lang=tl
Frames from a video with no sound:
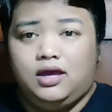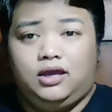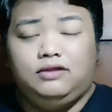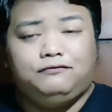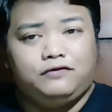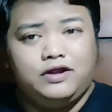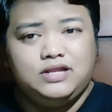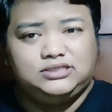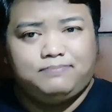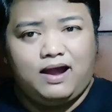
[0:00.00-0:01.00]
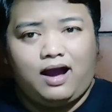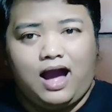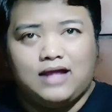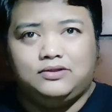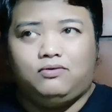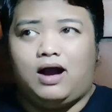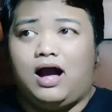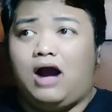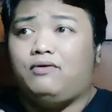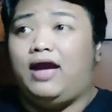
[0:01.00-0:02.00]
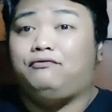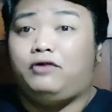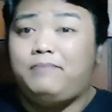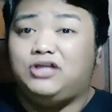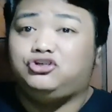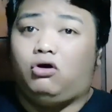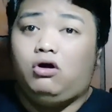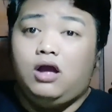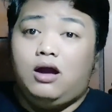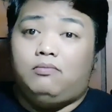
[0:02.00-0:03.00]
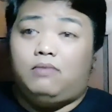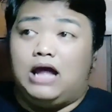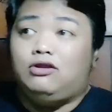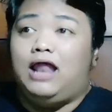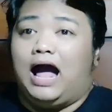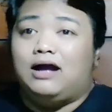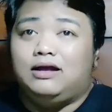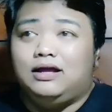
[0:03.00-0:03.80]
In fairness, plakado ha. However, medyo ano lang,